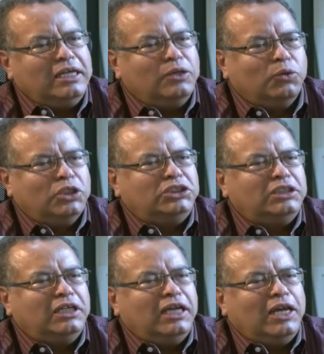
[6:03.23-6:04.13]
E
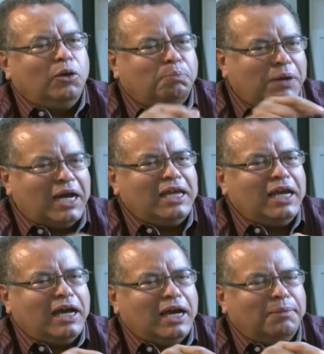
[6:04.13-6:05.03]
hoje é o
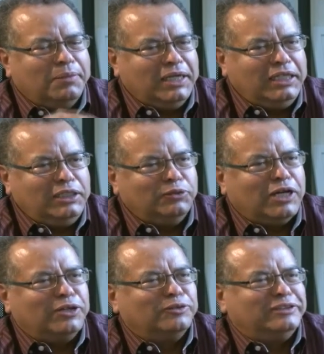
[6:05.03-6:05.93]
pai, a mãe e o
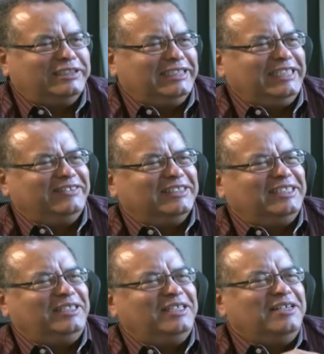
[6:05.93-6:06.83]
garoto rindo
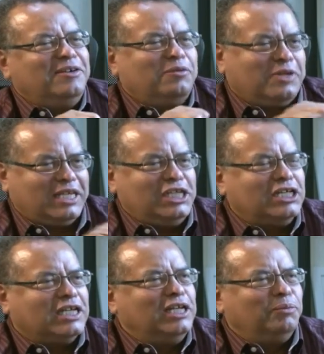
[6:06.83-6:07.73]
assim,
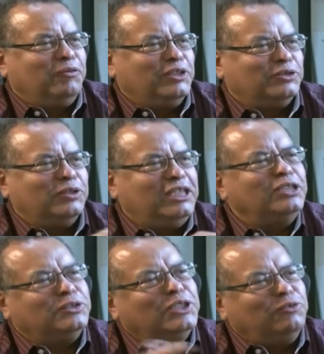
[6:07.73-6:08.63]
criticando o professor.
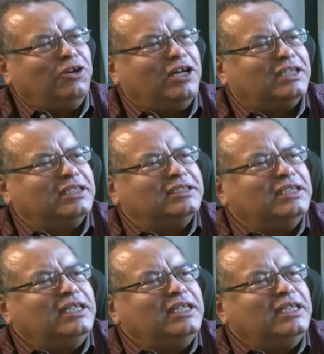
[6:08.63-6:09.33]
Isso são notas?